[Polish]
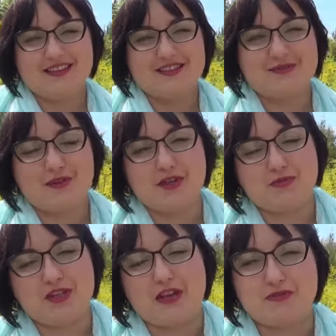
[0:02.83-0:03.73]
Swoich
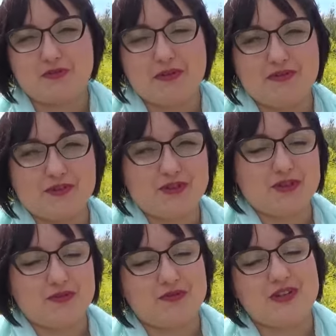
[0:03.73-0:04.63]
przyjaciół z
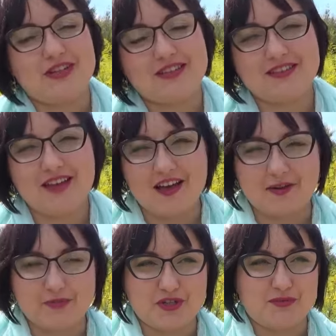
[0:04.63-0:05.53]
pewnością e,
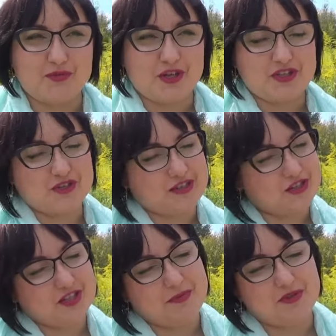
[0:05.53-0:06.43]
tak, przyjmujecie o
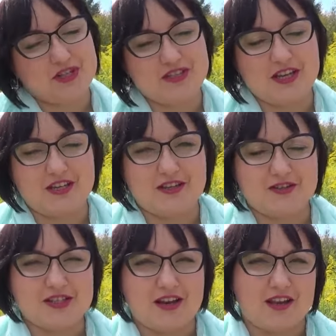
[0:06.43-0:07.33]
każdej porze dnia i
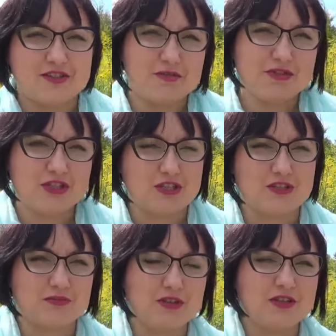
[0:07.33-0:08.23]
nocy, ale co byście
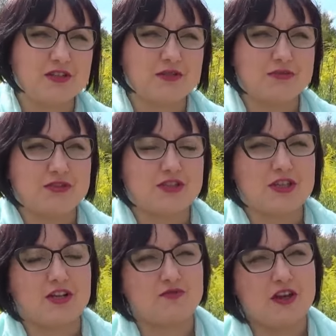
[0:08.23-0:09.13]
zrobili, gdybyście
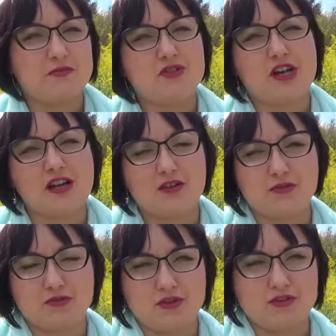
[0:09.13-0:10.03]
na drzwiach mieszkania, do
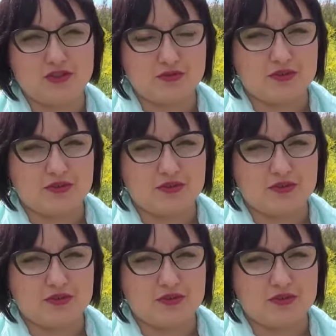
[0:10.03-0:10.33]
którego się